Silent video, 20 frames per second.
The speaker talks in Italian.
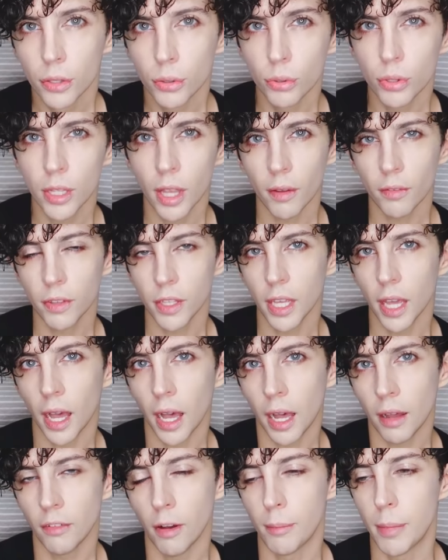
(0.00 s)

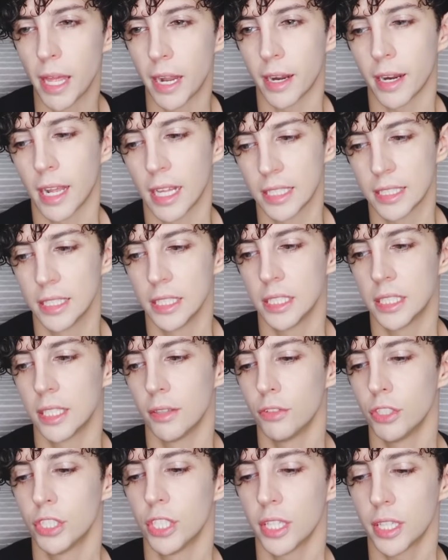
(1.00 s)
Tuttavia, vabbè ragazzi,
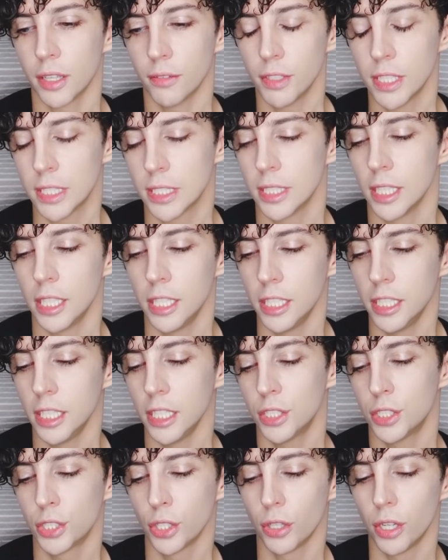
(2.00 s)
se vi siete visti
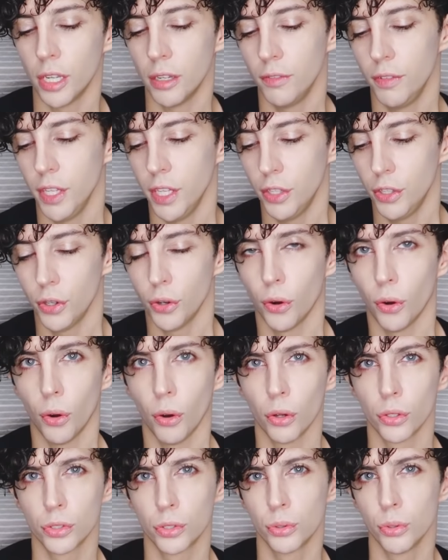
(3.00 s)
l'inizio del
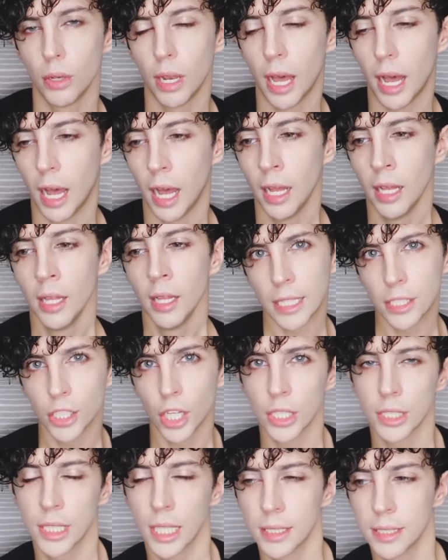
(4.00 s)
video sulla
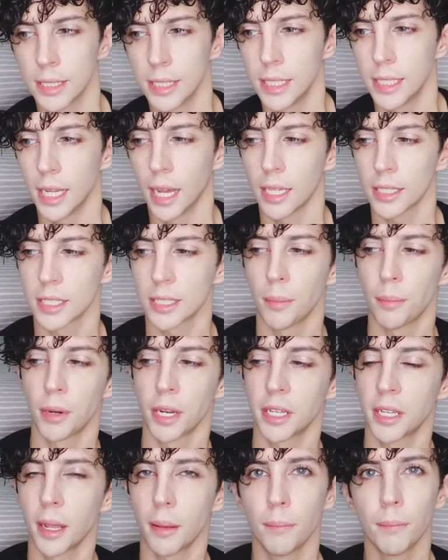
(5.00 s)
geisha assassina
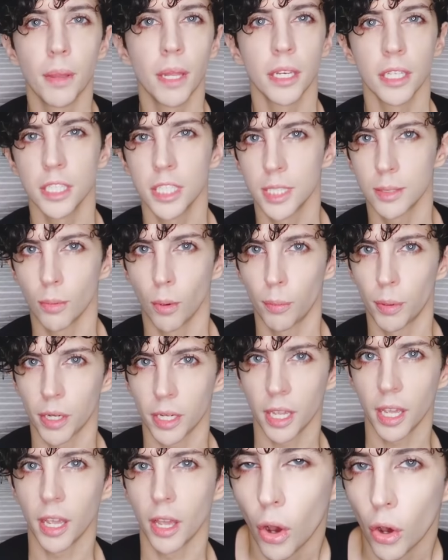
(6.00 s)
Saprete benissimo
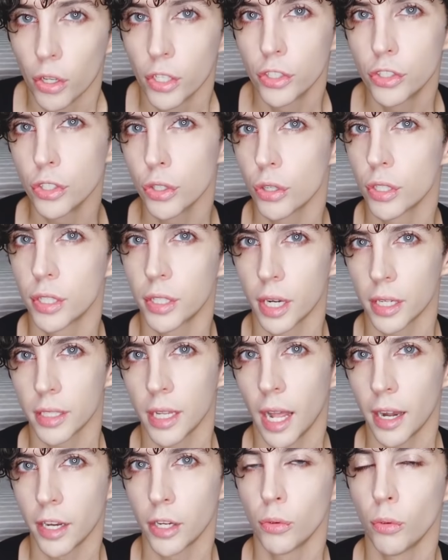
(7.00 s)
perché ho deciso di
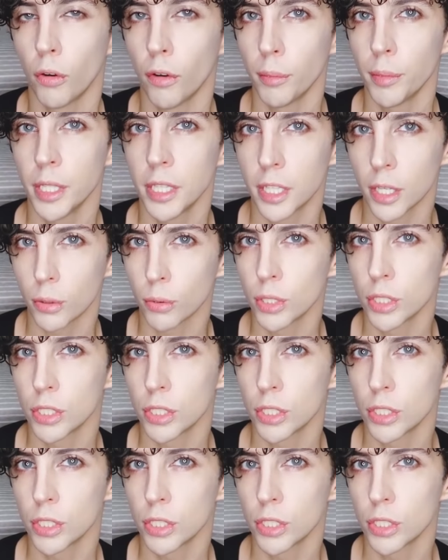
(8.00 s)
trattare nuovamente